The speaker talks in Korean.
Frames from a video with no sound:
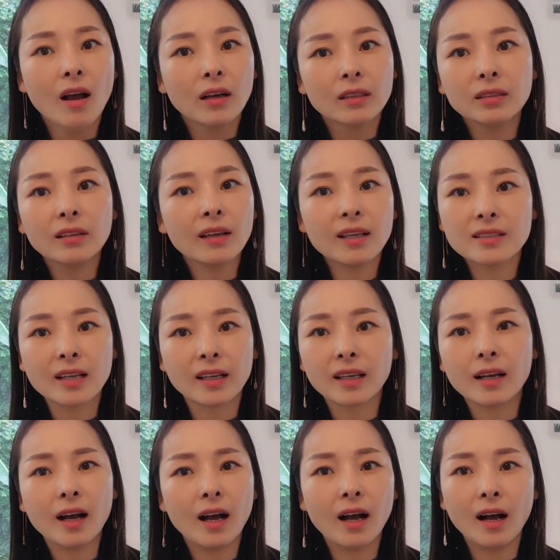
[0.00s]
그렇게
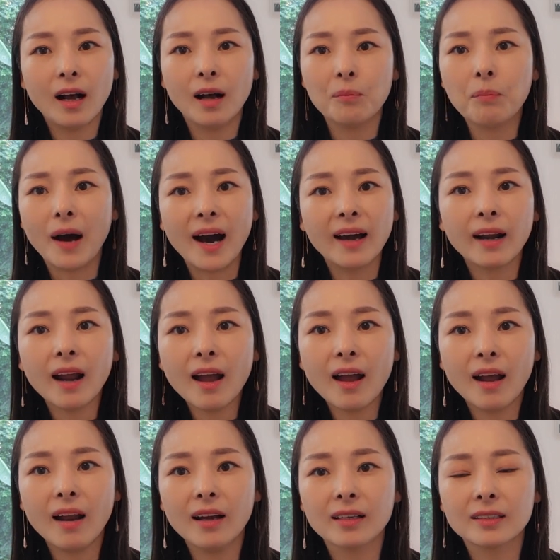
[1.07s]
자기가
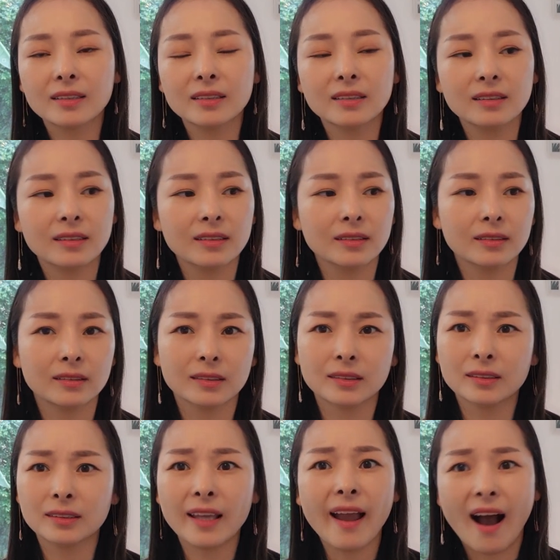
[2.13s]
말할 그
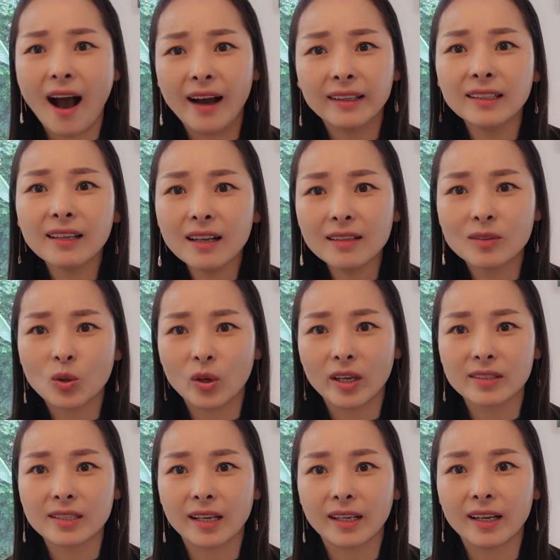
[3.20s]
그게 아니라는 거예요.
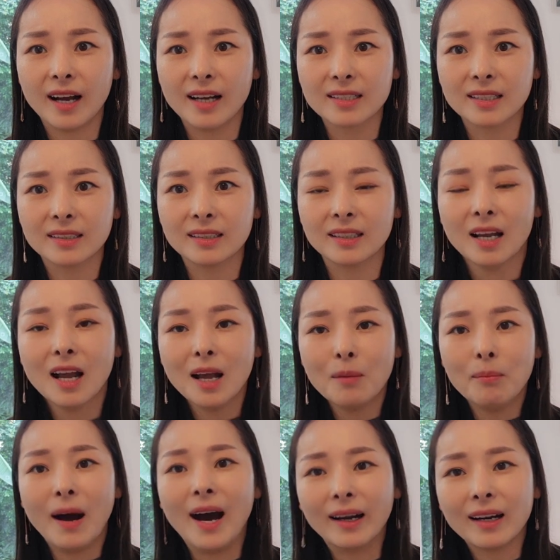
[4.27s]
자기가 아직 그
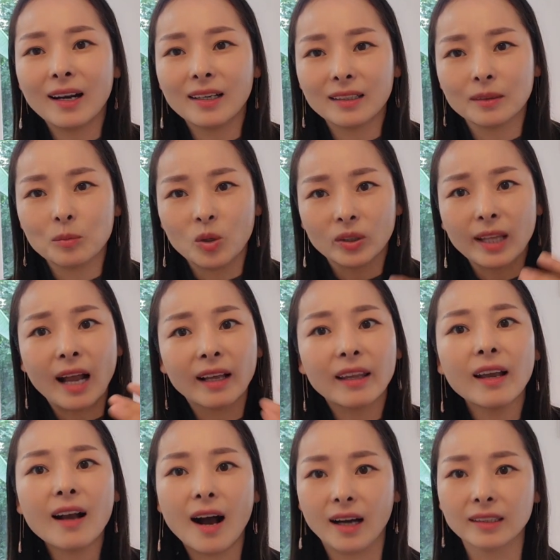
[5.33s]
말할 뭐
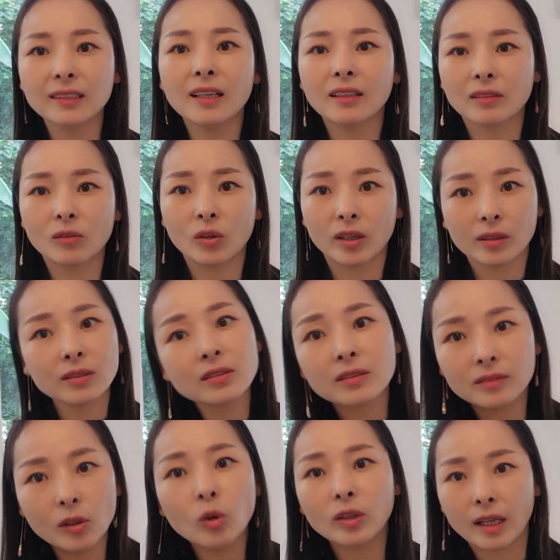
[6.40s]
단계가 아니라는 거예요. 그래서
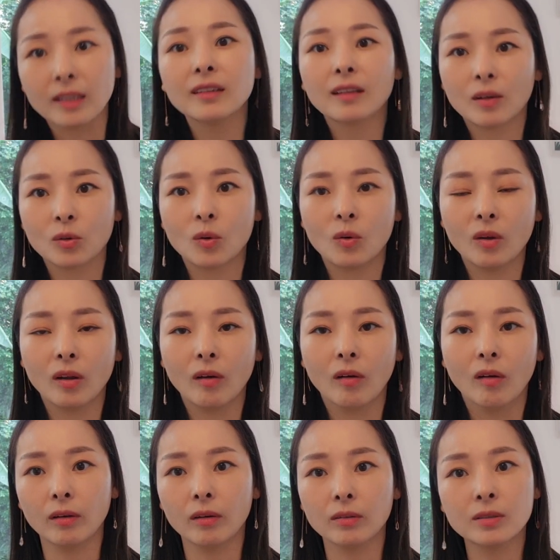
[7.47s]
끌려다닌다는 거예요.
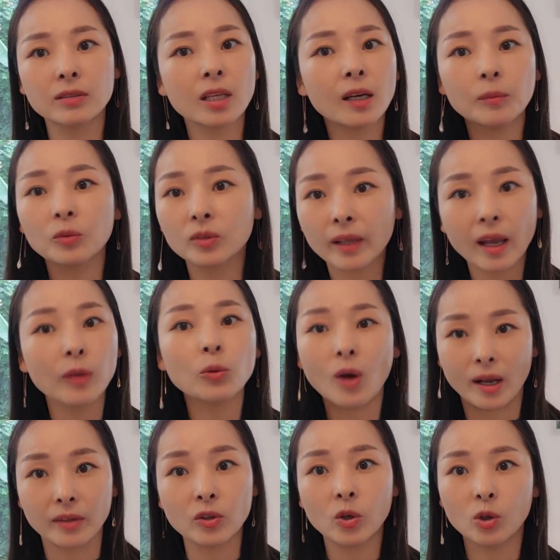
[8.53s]
그 사람들은 애도
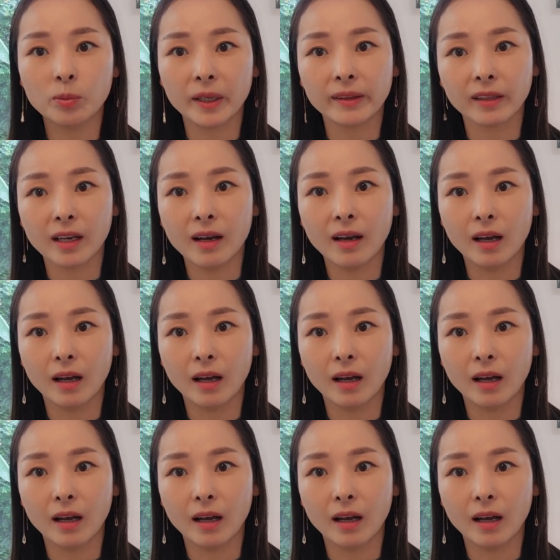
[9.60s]
안 키워봤냐?